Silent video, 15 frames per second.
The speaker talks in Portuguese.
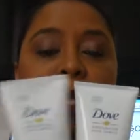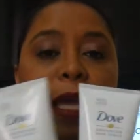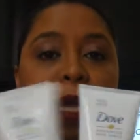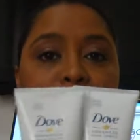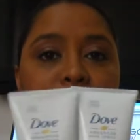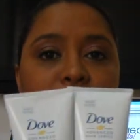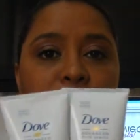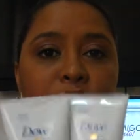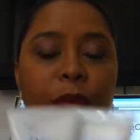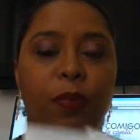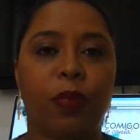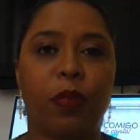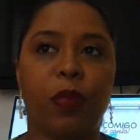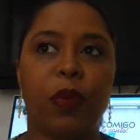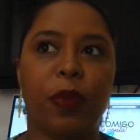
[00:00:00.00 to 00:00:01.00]
E esse
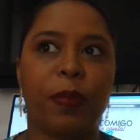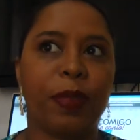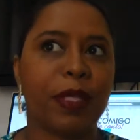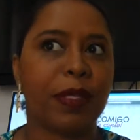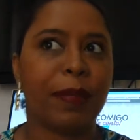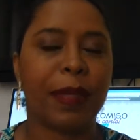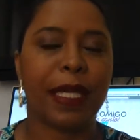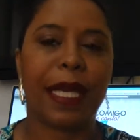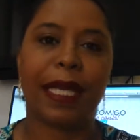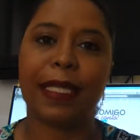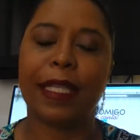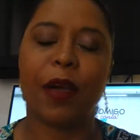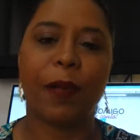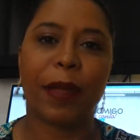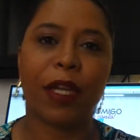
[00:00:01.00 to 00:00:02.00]
shampoo, eu percebi que ele
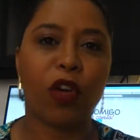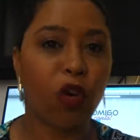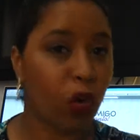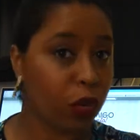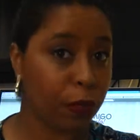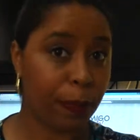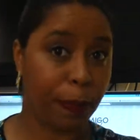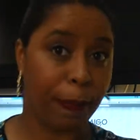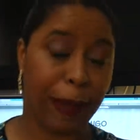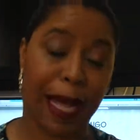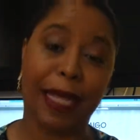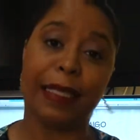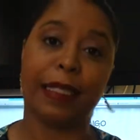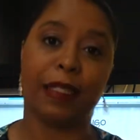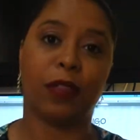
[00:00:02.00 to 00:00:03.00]
deu uma
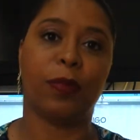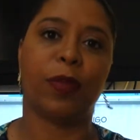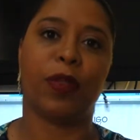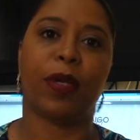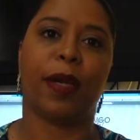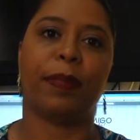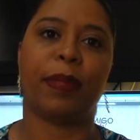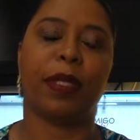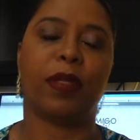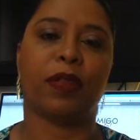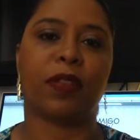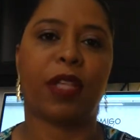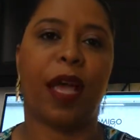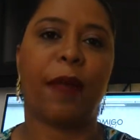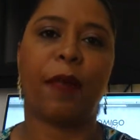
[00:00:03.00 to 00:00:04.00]
encorpada no meu
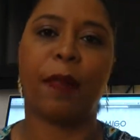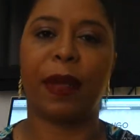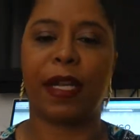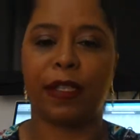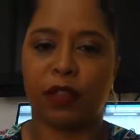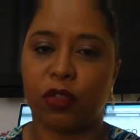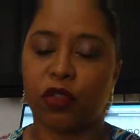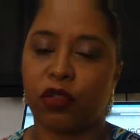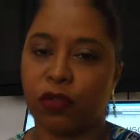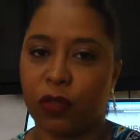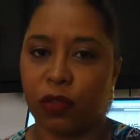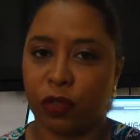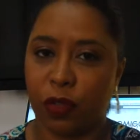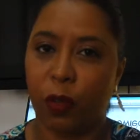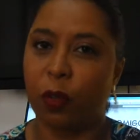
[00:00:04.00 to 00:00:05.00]
cabelo, sabe? Parece que os
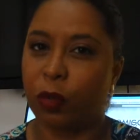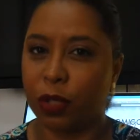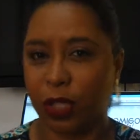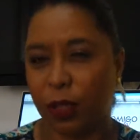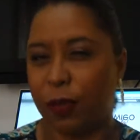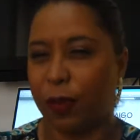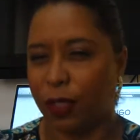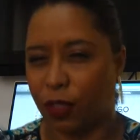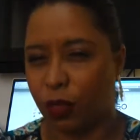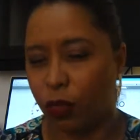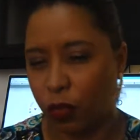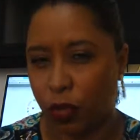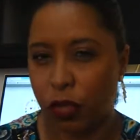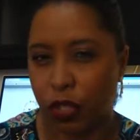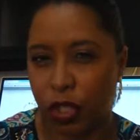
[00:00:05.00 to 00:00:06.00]
fios estão um pouquinho mais
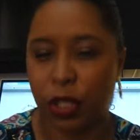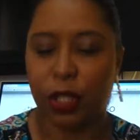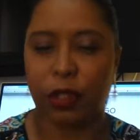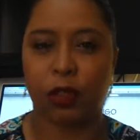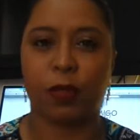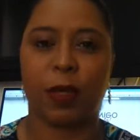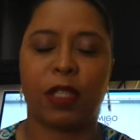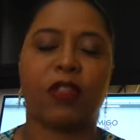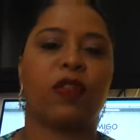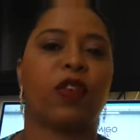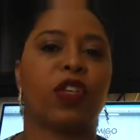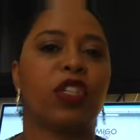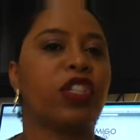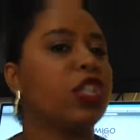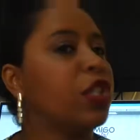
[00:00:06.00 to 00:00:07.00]
gordinhos, mais
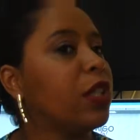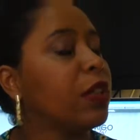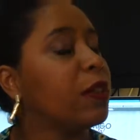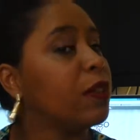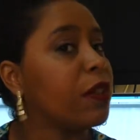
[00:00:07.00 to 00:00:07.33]
fortinhos.